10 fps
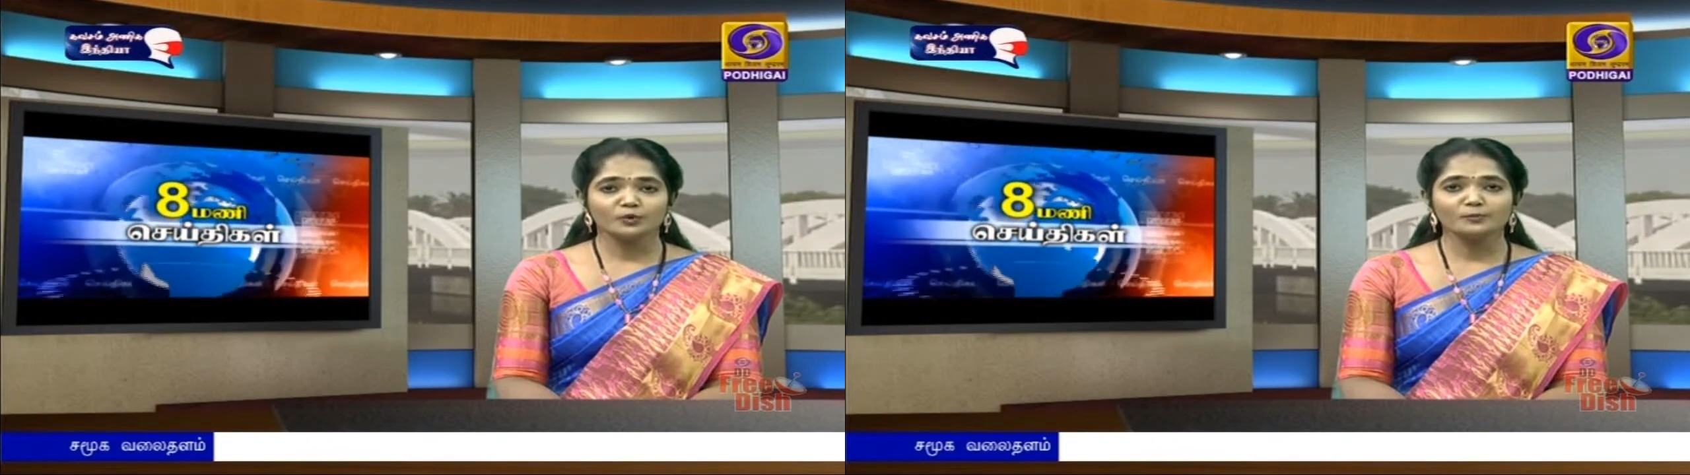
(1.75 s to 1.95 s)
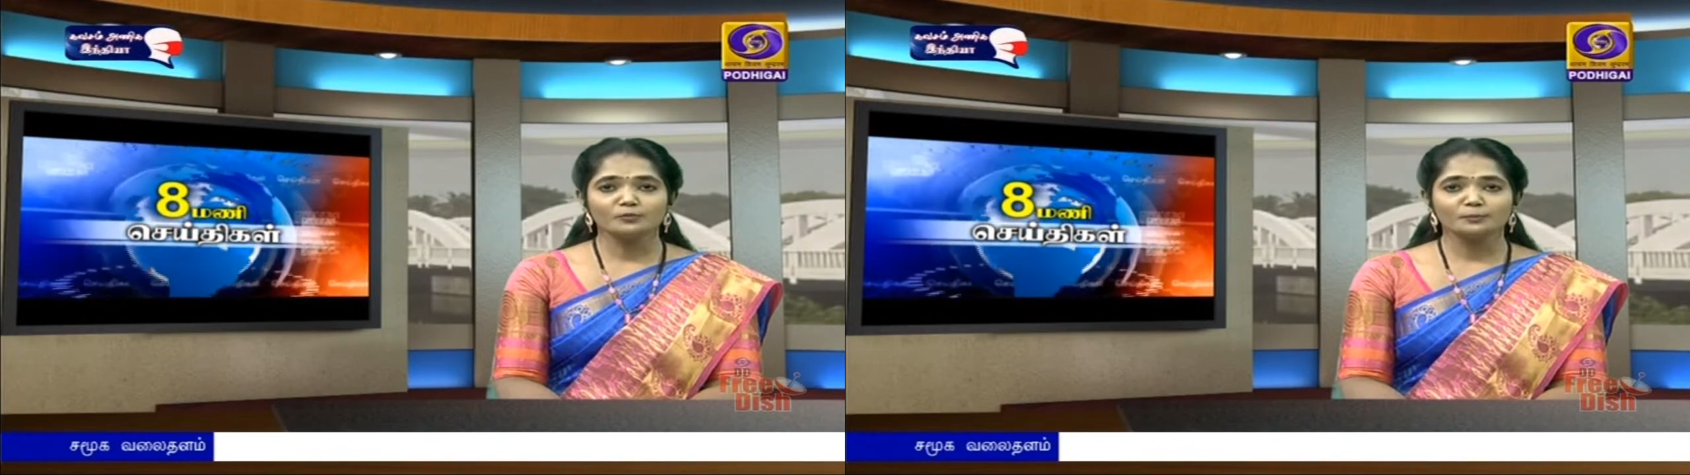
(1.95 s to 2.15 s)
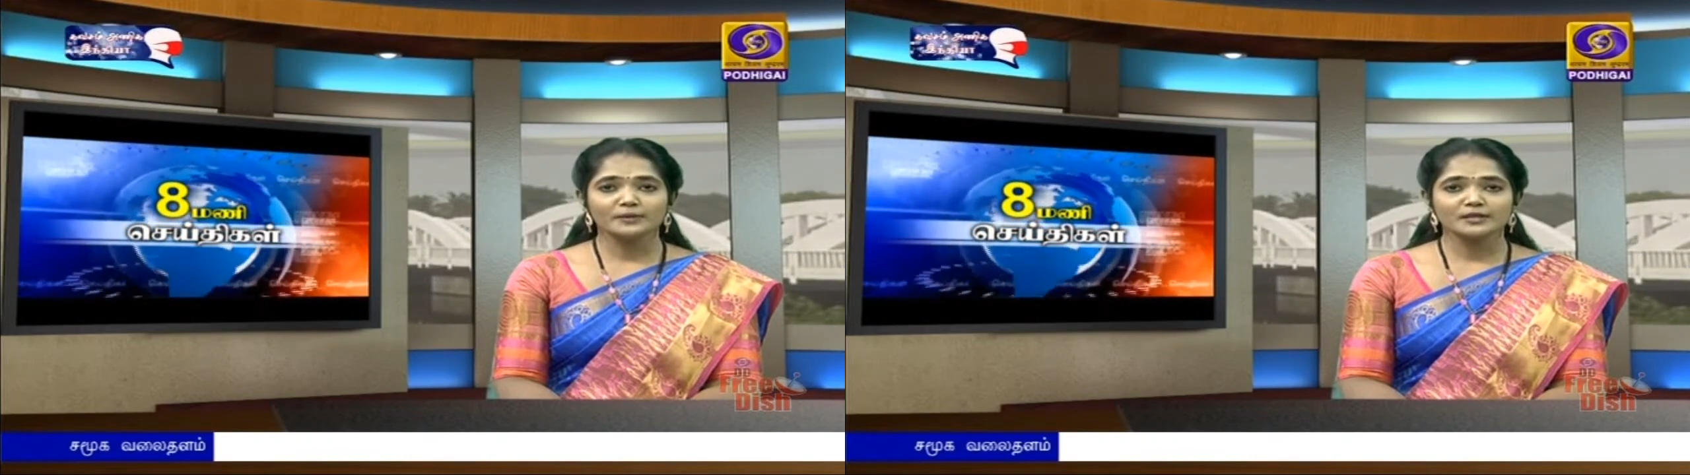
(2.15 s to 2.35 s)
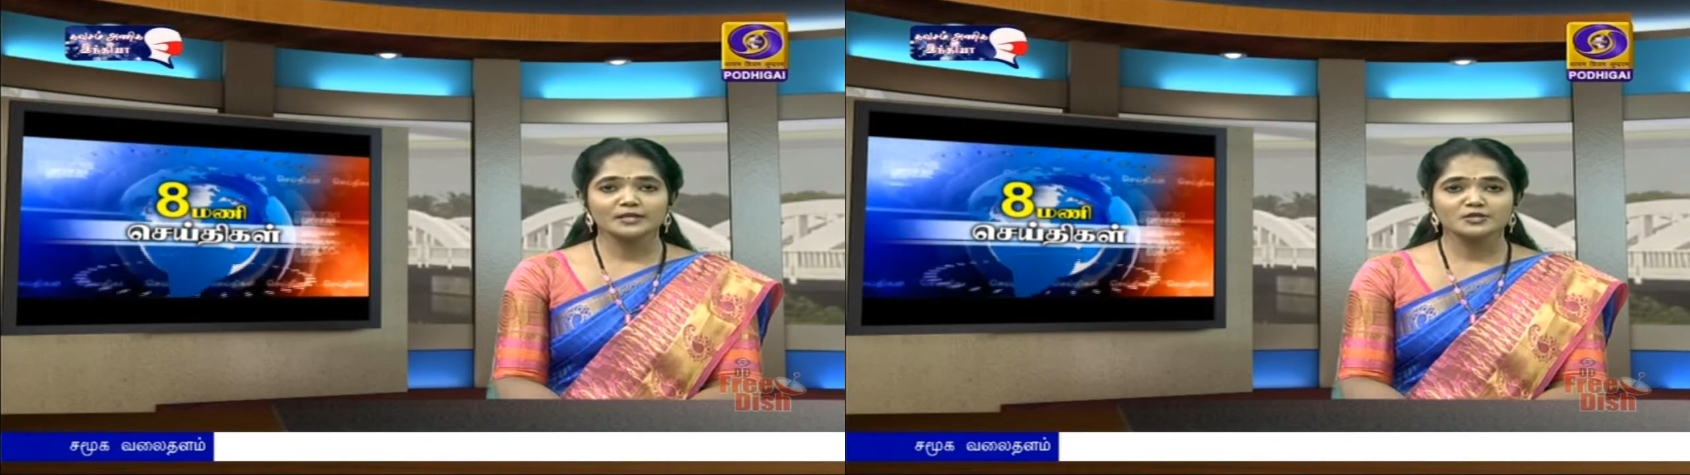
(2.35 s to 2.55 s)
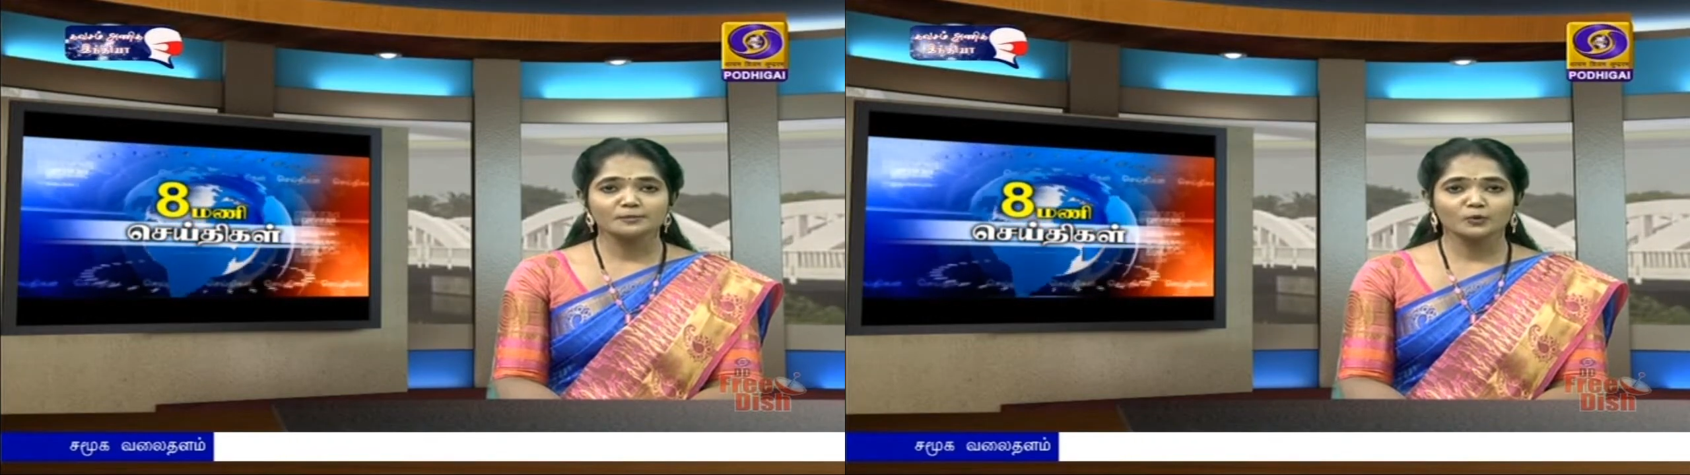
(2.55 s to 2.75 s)
மூலம் முப்பது
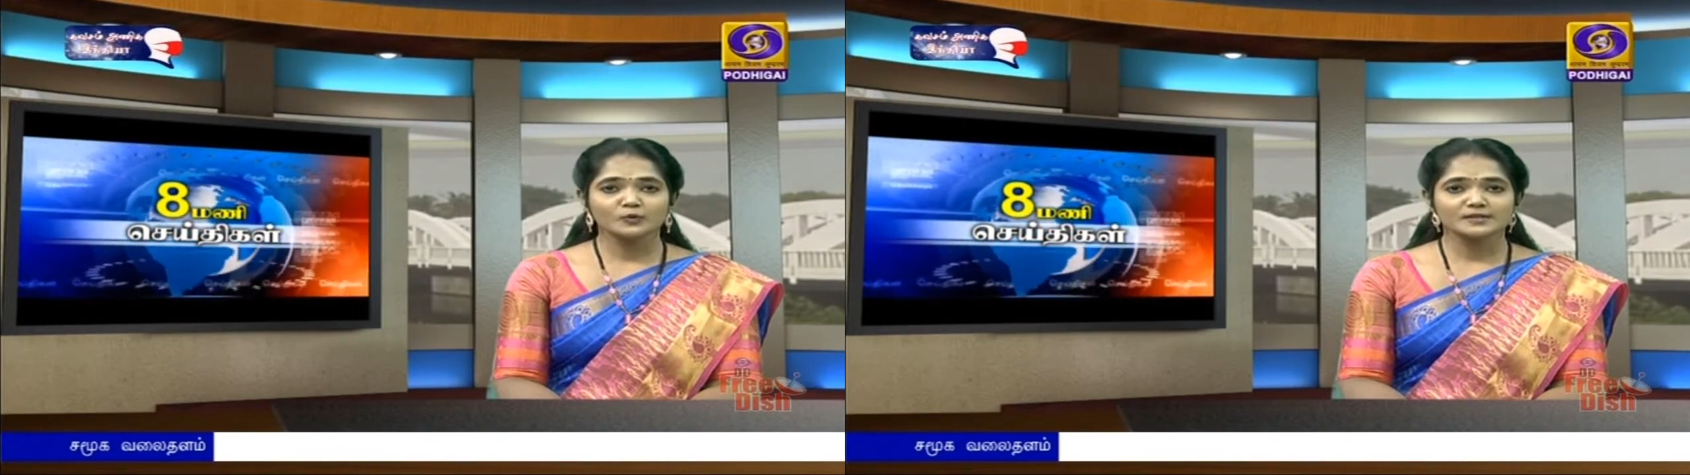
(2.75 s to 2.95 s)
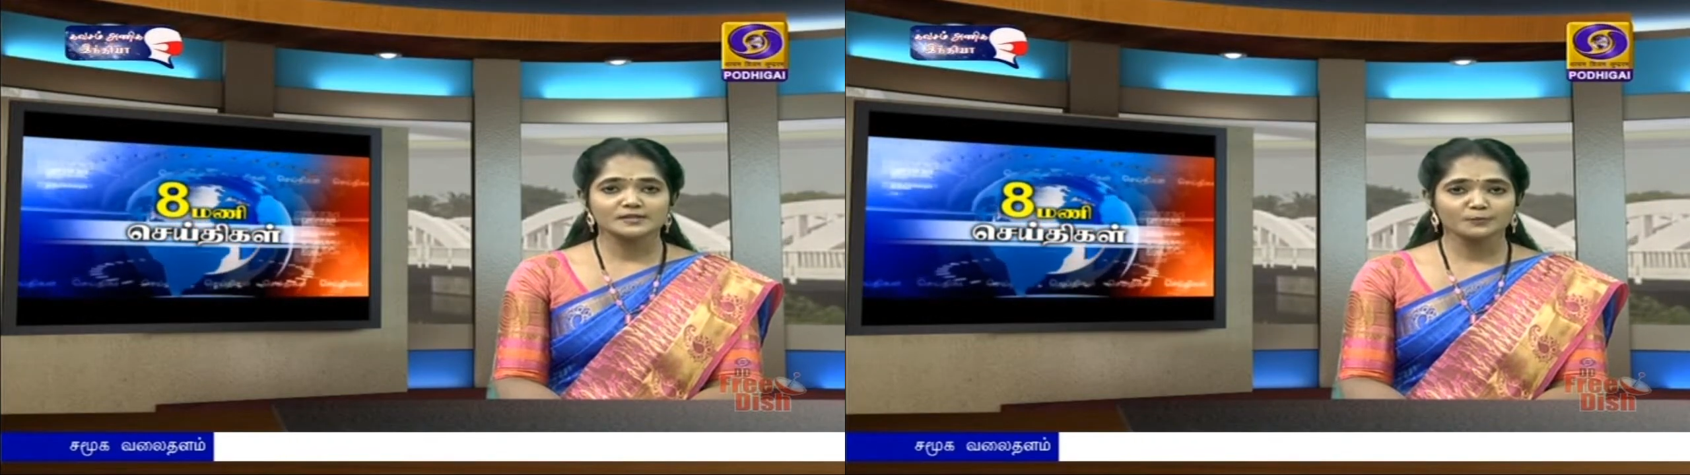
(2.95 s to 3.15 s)
லட்சம் டோஸ்